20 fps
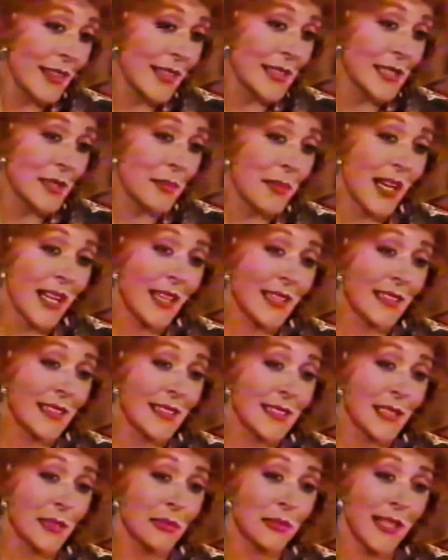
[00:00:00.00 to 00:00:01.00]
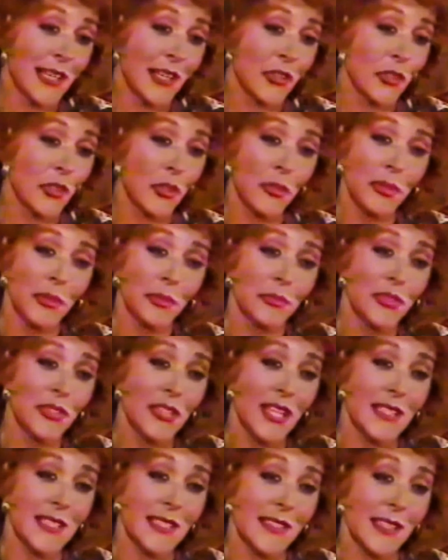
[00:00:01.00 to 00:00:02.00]
donde su madre como
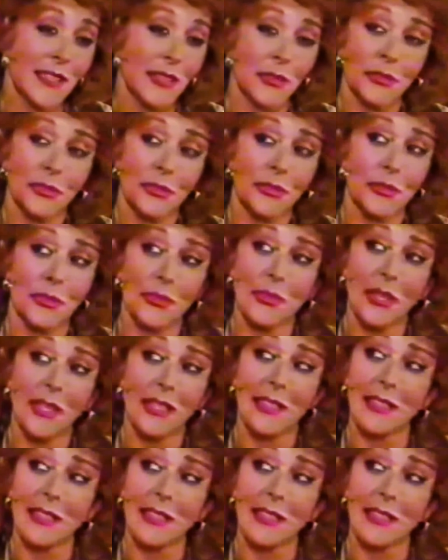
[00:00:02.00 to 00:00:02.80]
protagonista y productora